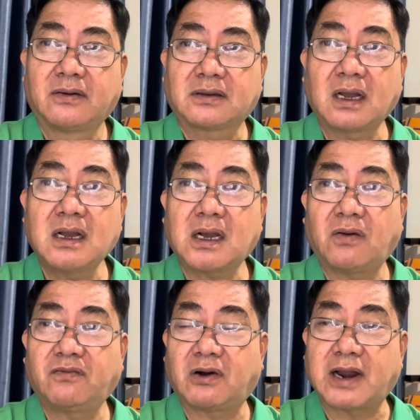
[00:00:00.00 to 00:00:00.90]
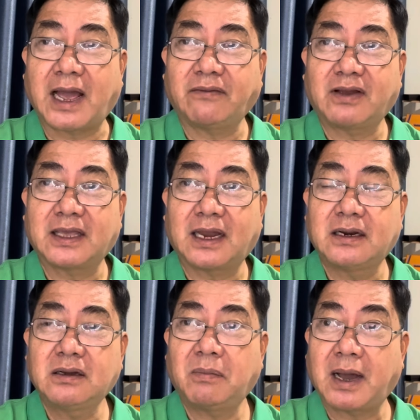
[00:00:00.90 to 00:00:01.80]
tấn công vào đảng và nhà
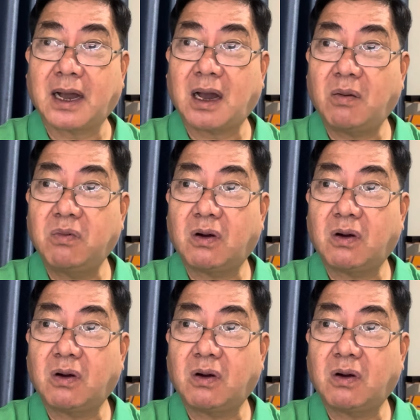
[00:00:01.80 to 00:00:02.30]
nước mà không